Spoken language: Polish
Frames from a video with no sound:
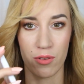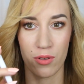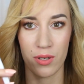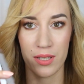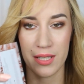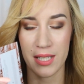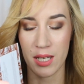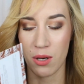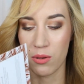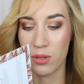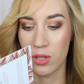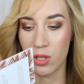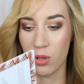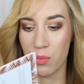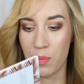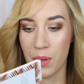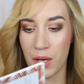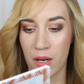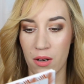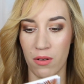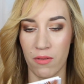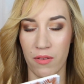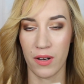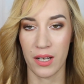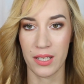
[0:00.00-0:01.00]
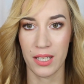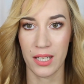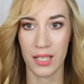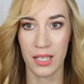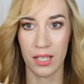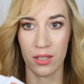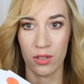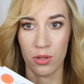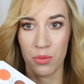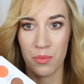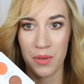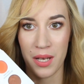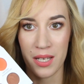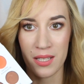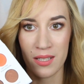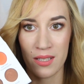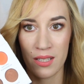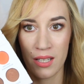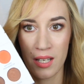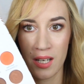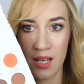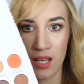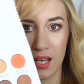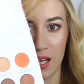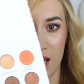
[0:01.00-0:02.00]
w ogóle całe to opakowanie,
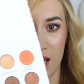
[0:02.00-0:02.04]
natomiast